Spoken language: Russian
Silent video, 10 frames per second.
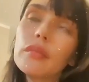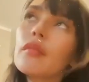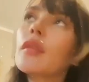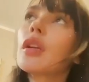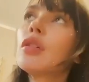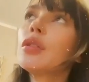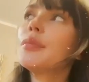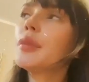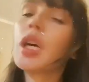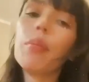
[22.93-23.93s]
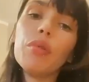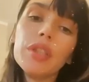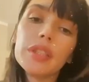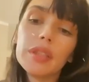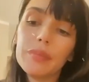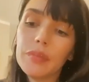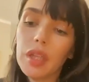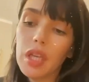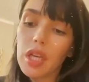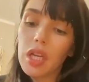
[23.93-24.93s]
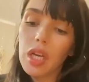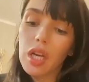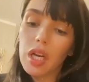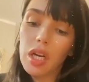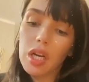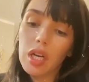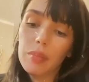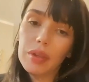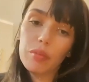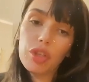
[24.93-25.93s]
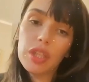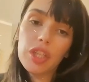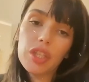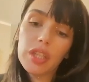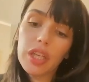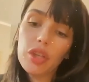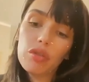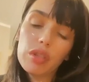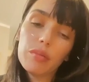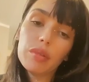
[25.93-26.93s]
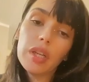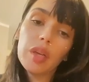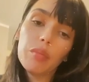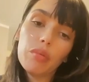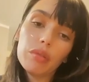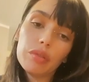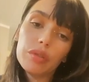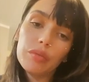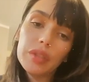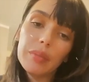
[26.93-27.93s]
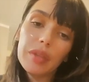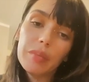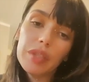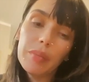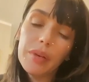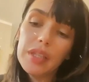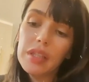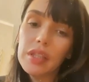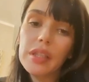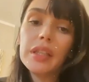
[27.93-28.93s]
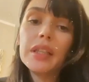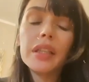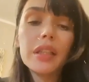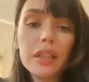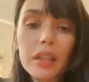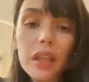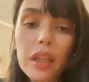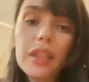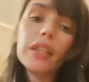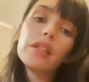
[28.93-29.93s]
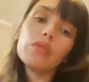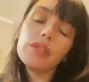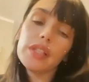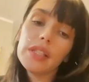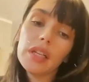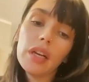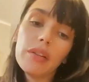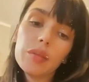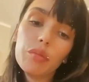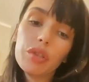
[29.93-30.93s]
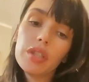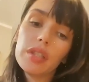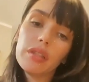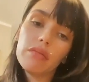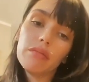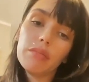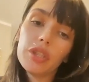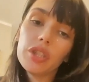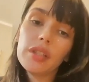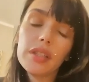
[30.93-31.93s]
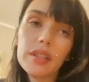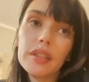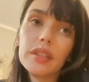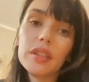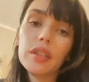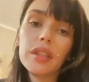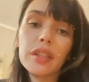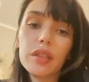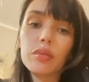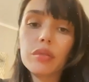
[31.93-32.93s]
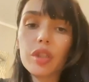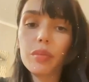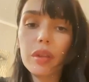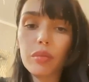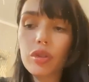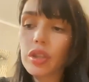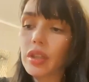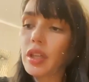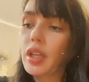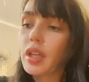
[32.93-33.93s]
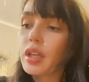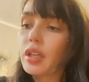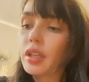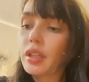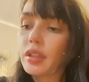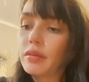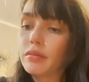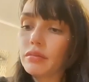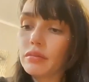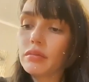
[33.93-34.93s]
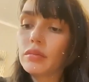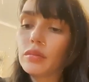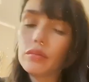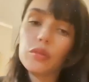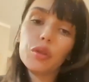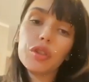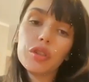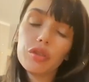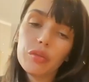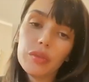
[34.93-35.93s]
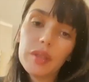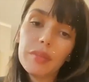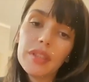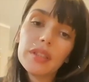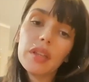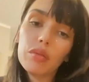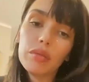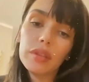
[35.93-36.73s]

э, мегаполиса. А, потому что лично я еще соблюдаю полностью все меры безопасности, и если у вас есть такая возможность, пожалуйста, делайте это тоже, потому что а, хочется, чтобы все были здоровы.